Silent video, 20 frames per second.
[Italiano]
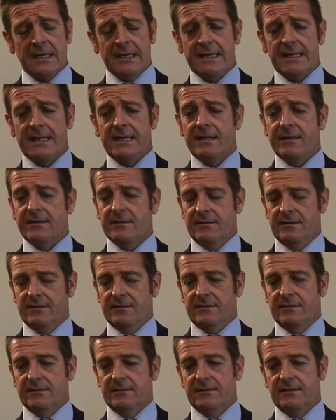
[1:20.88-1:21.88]
e eh,
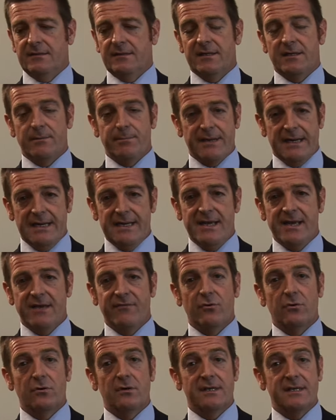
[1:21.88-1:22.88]
il
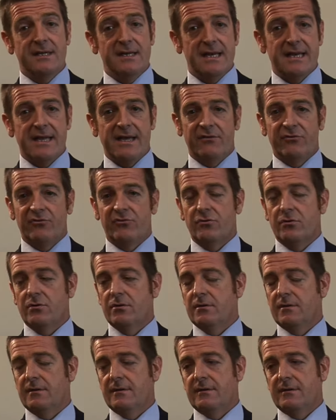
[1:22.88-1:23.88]
prelievo ed
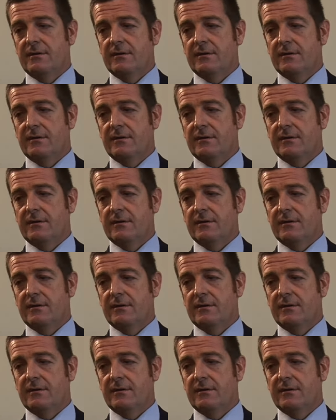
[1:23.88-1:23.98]
innesto